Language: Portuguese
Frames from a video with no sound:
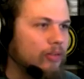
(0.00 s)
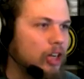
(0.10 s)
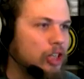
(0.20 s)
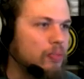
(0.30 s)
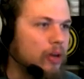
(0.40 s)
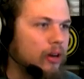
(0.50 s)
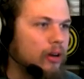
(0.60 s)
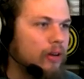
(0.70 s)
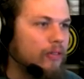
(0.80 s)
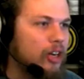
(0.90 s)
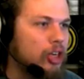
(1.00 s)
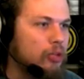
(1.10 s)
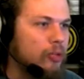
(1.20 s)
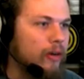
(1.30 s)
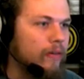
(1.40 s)
Finish me.
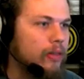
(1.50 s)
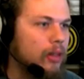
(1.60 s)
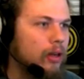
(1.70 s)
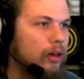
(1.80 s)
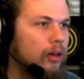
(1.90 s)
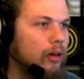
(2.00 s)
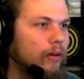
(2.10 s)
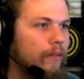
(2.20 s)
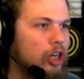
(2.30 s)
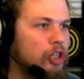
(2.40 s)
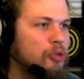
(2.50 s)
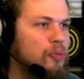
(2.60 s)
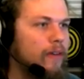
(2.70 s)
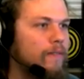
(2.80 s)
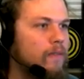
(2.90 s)
Finish me. Finish
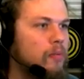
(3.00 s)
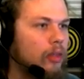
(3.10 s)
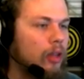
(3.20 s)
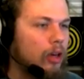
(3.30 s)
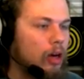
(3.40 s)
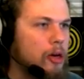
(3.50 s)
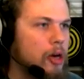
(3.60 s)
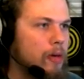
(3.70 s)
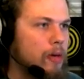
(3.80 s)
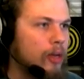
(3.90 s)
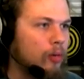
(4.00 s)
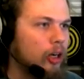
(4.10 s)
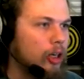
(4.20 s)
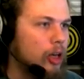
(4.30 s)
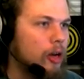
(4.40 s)
me. Come here, man. I'm
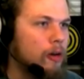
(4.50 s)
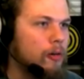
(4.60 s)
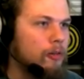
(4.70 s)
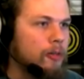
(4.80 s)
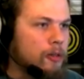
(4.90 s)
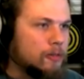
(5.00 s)
gonna kill you.